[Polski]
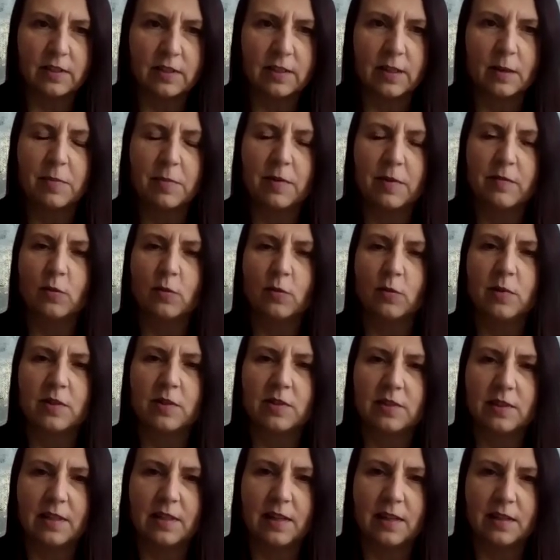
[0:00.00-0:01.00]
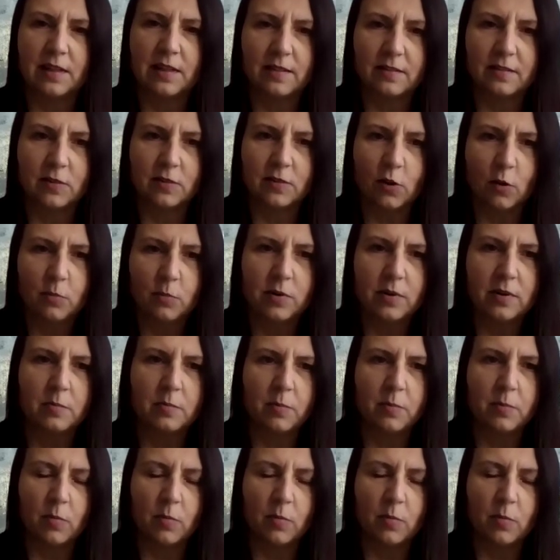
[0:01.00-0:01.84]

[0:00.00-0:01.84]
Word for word: że na pewno będzie dla nas dobry,